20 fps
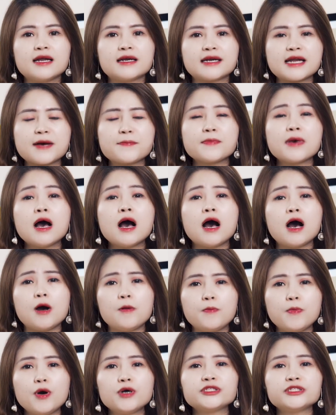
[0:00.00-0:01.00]
Năm, hậu
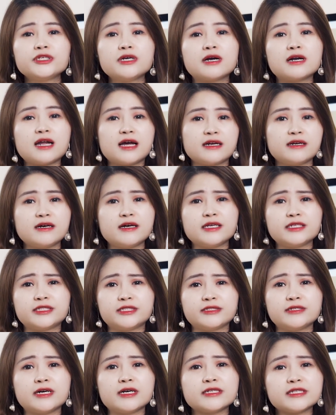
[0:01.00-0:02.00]
môn thường là nơi
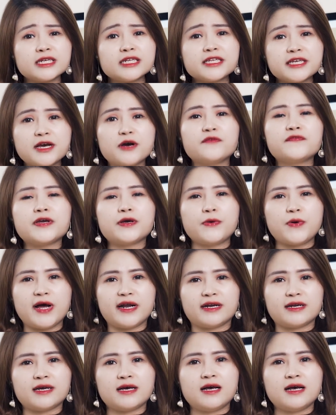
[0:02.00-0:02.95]
chứa rất nhiều vi khuẩn.